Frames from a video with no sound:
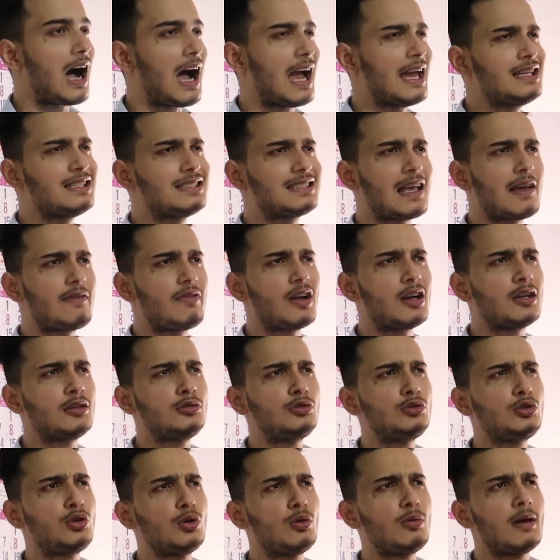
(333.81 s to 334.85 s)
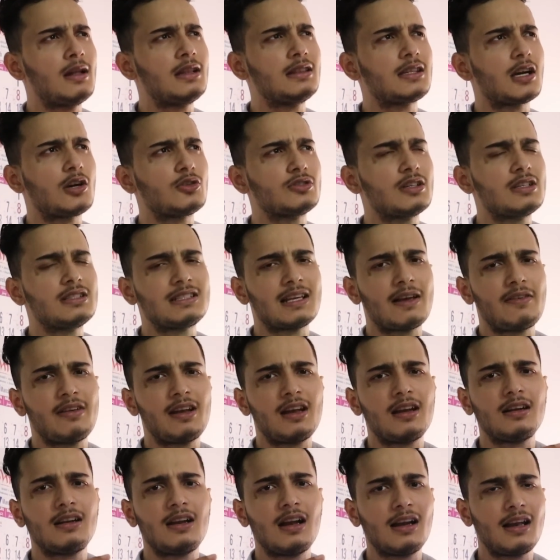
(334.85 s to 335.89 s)
आई
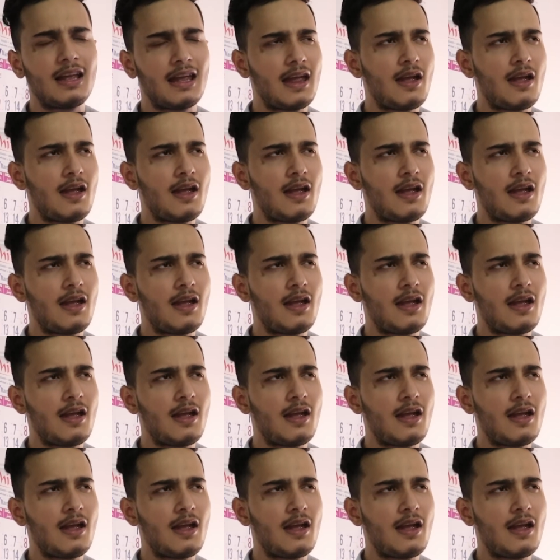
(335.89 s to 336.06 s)
सेवन